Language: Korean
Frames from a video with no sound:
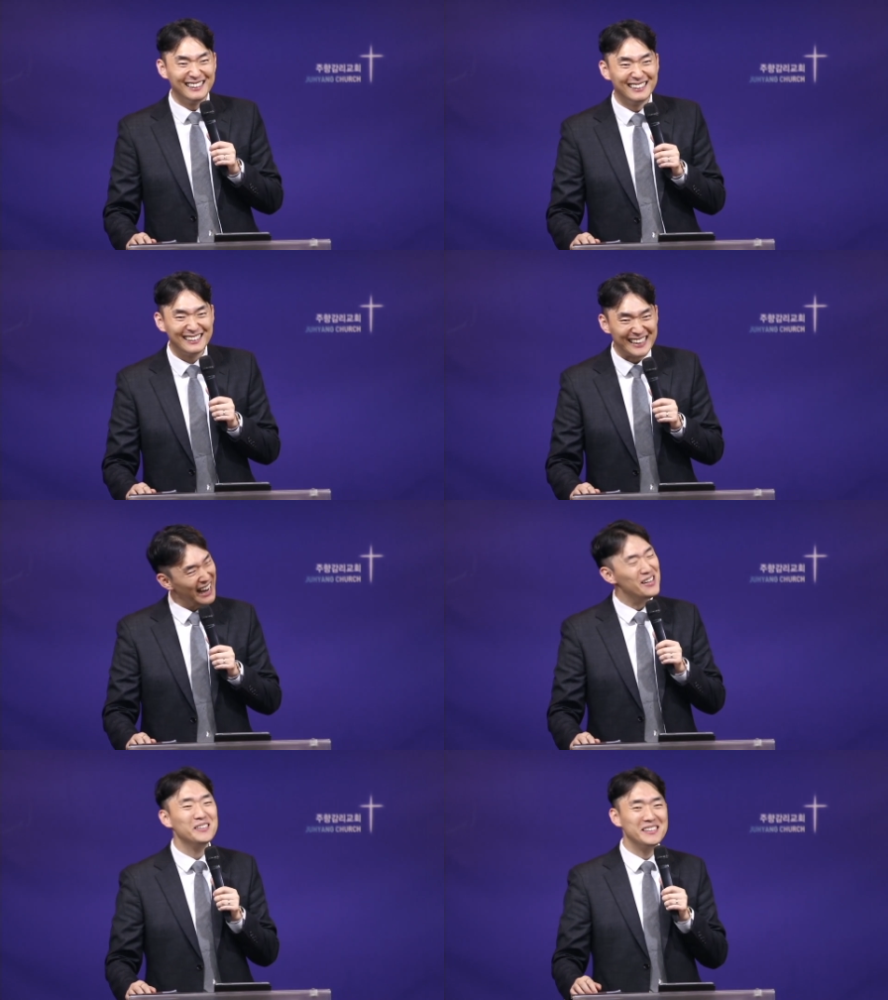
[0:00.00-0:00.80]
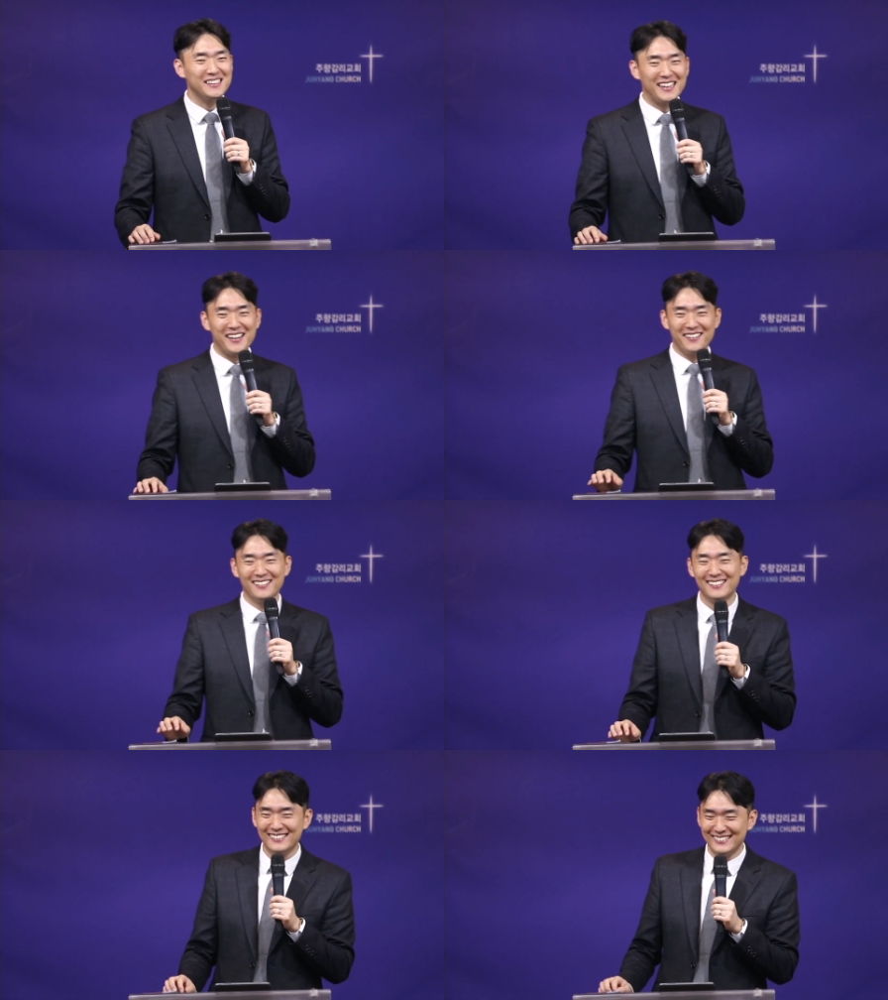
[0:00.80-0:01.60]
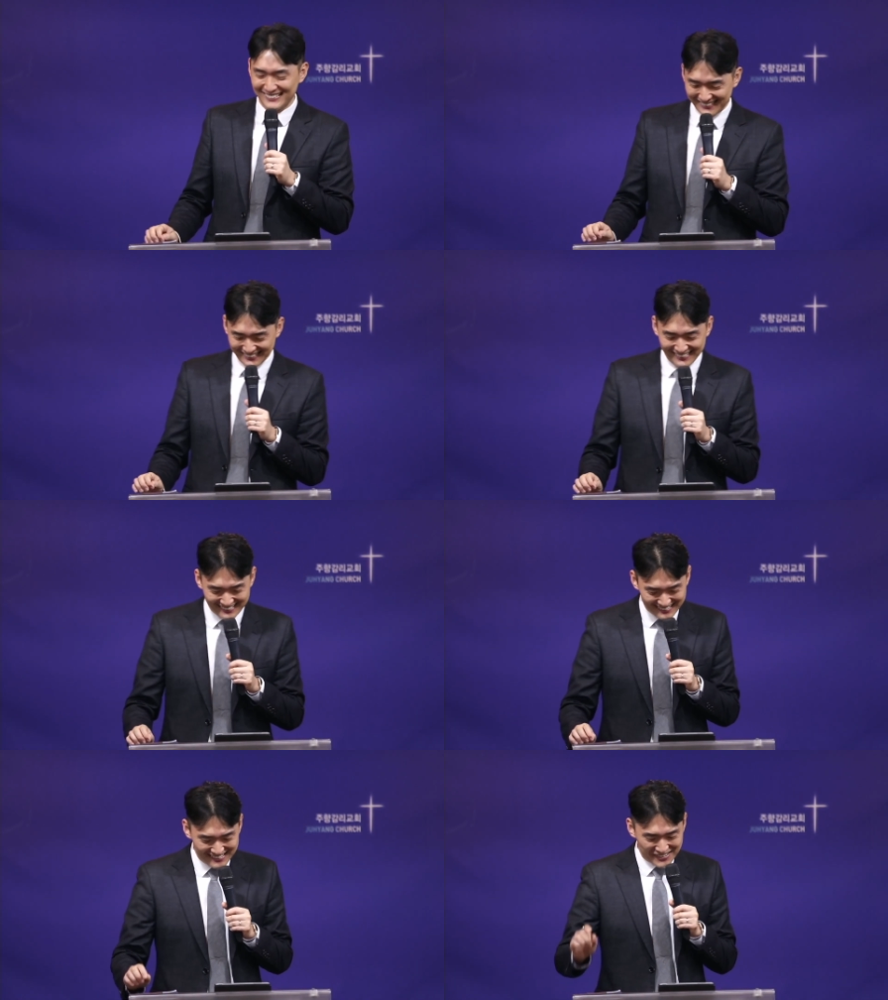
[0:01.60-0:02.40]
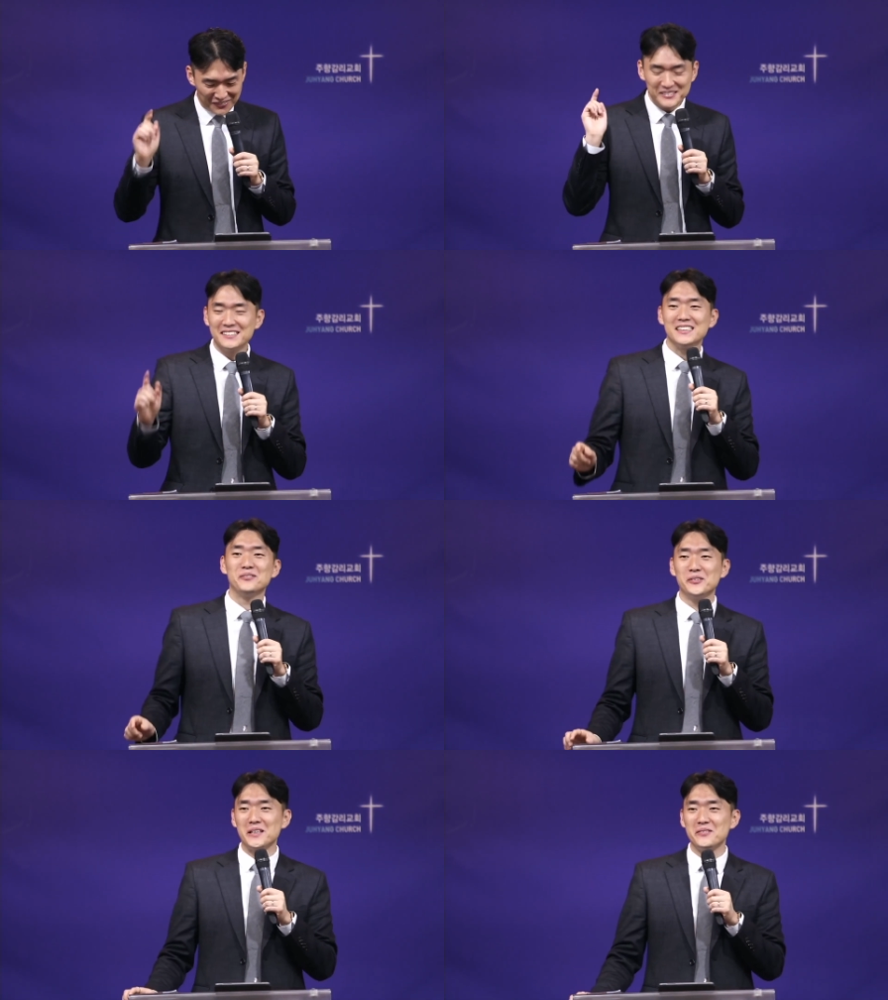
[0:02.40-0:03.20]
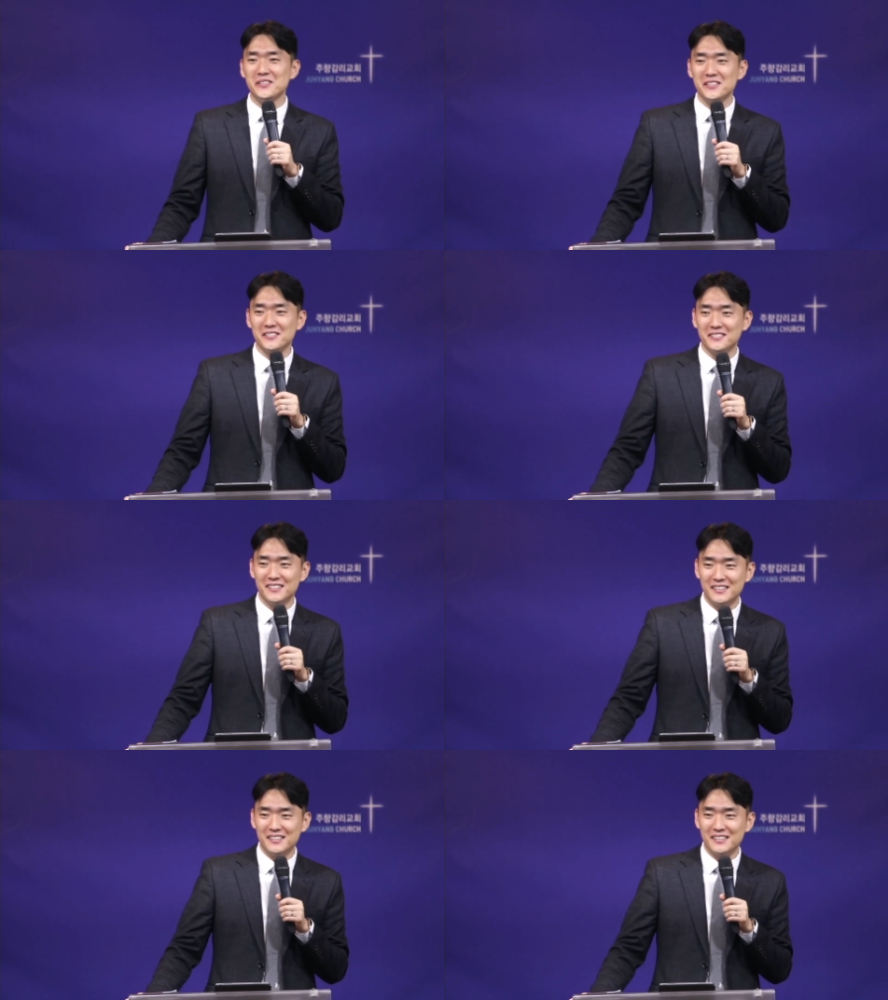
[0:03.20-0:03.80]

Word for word: 잘 알려드릴게요. 영끌이 뭐냐면요.